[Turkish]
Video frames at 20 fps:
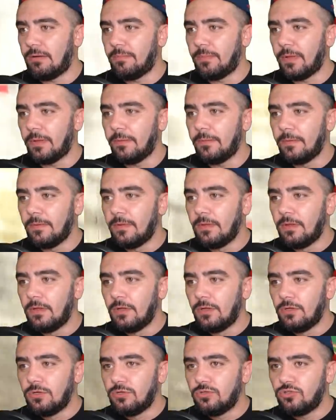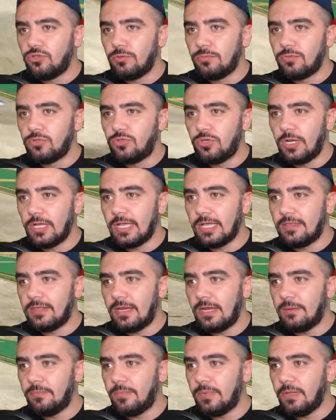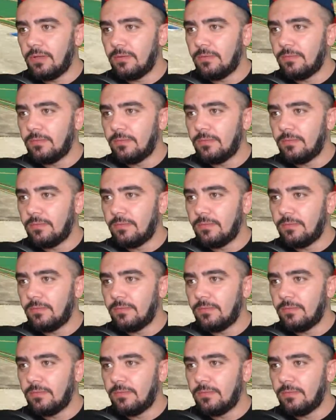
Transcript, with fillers: tamam mı? Şunu bir şuraya getirelim.